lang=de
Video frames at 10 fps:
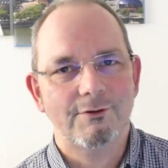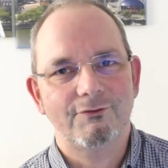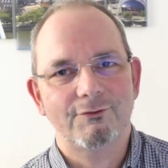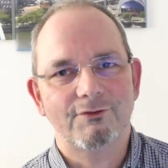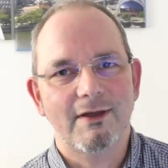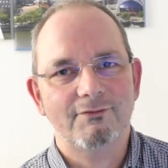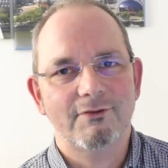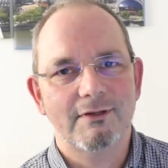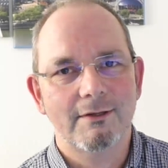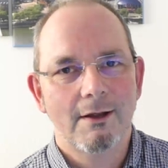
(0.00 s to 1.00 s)
dort zu
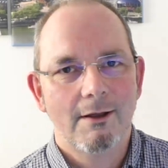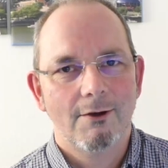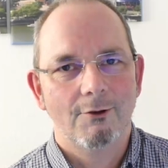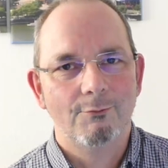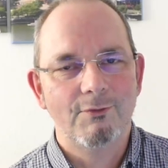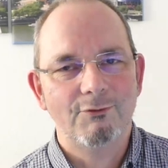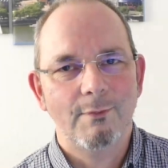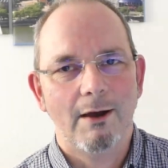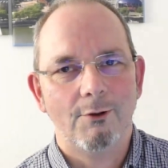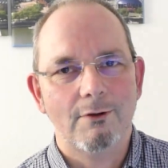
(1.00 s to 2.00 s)
treffen und mich
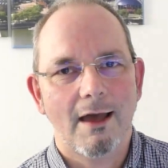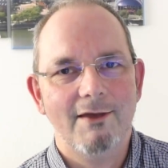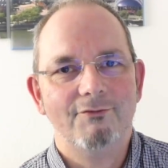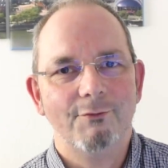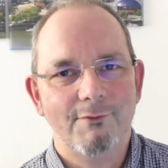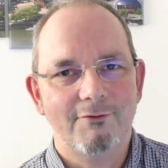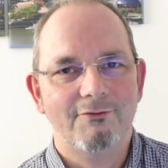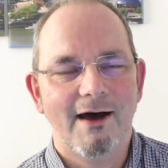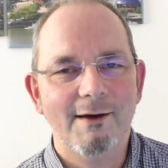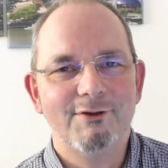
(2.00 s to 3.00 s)
mal auch live um die
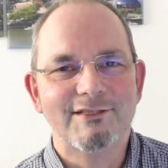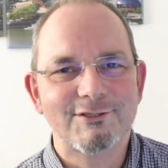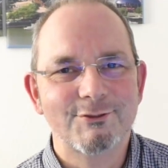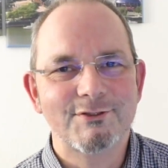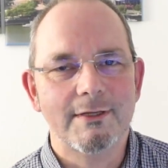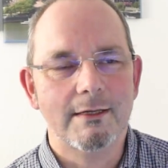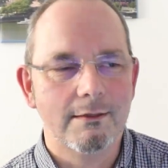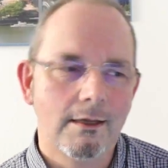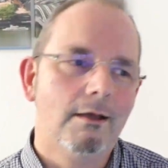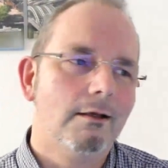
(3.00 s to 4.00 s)
Farbe zu
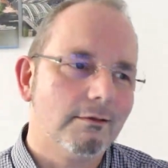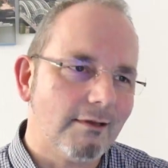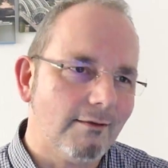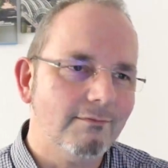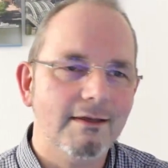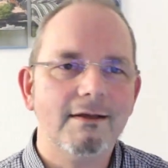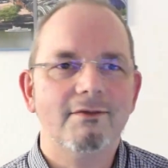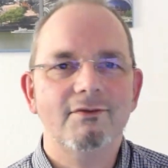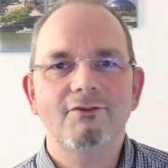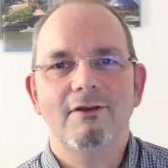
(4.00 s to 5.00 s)
sehen, dann wäre
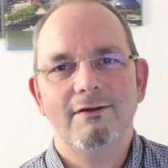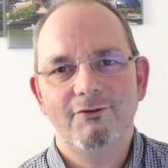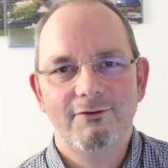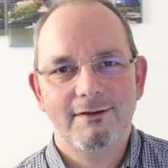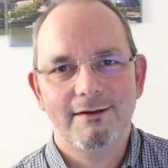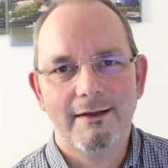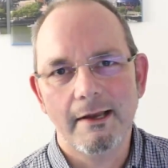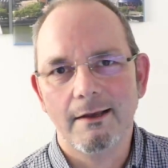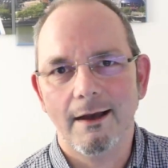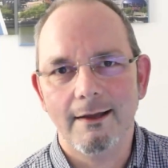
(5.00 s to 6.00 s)
das sicherlich eine
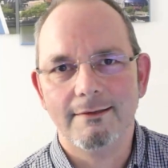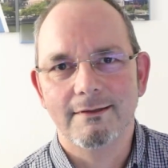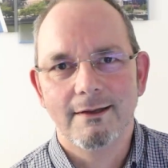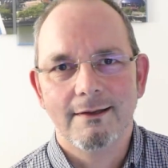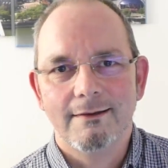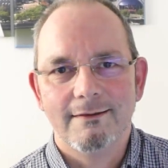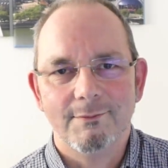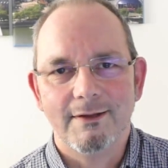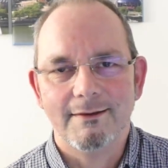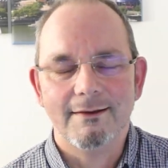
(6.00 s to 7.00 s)
Gelegenheit, die
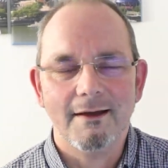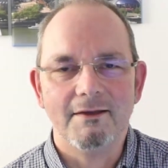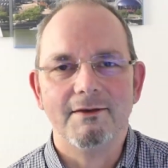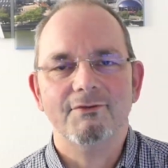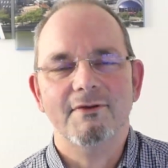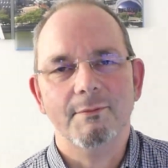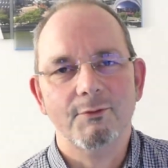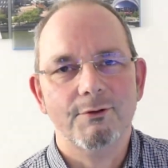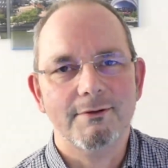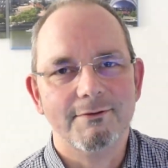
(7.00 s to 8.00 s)
man da in Angriff
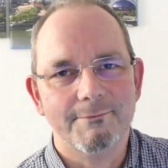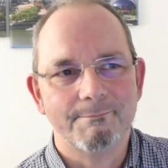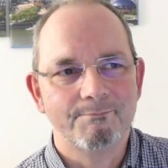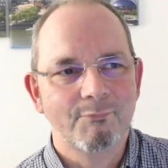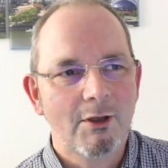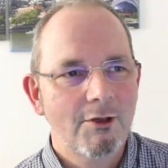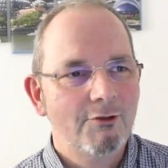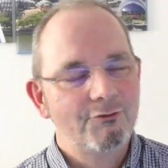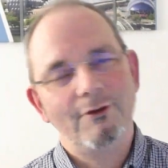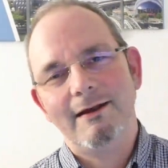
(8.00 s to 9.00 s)
nehmen könnte.
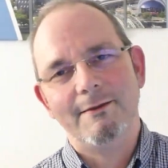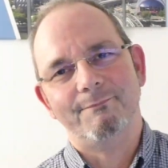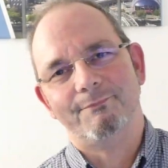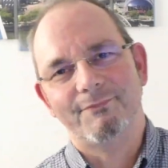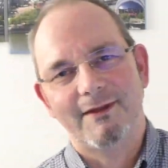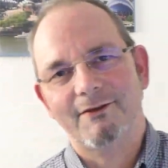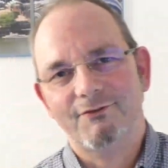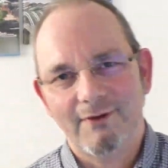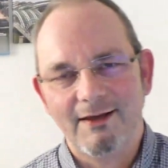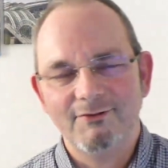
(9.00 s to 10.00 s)
So ihr Lieben,
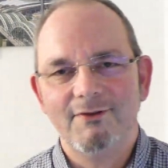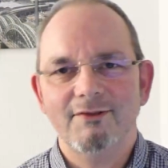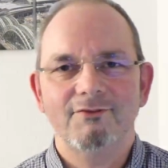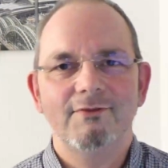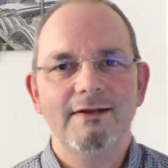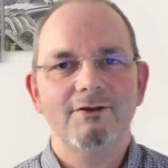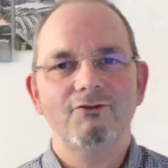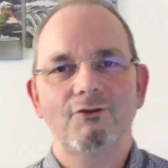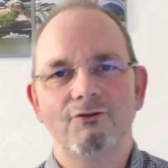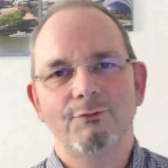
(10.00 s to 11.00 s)
das war es jetzt wieder.
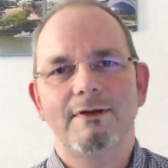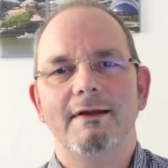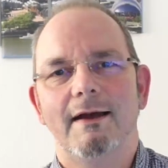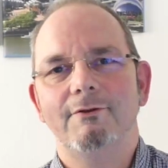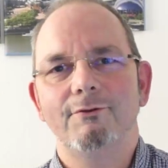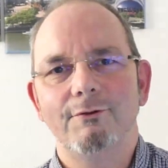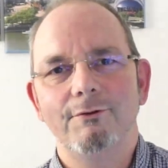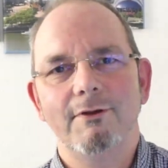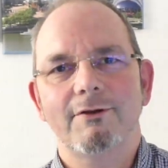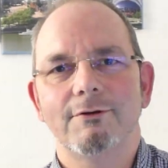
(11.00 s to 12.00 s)
Schluss mit der
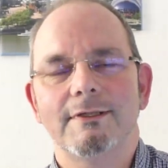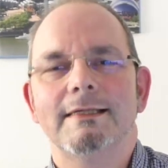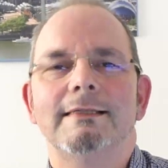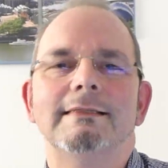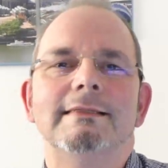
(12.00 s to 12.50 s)
Ankündigung.